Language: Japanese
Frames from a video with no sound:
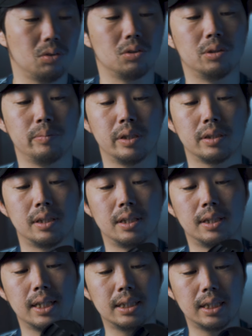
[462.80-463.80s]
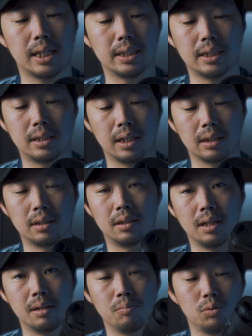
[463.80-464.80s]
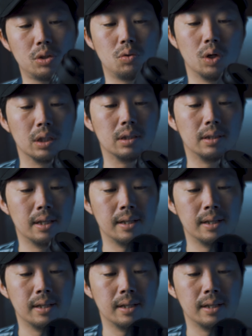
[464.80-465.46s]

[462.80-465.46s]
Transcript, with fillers: との組み合わせで何がいいかってもう一個あっ